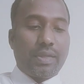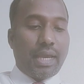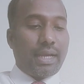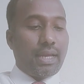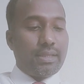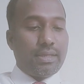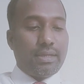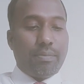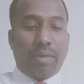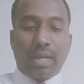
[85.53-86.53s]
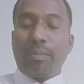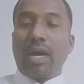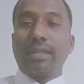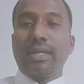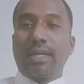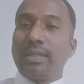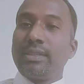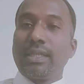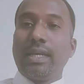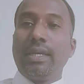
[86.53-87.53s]
எங்களது மனமார்ந்த
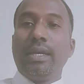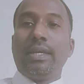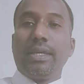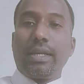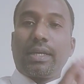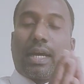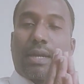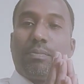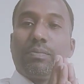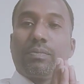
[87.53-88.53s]
நன்றியை இரு கரம்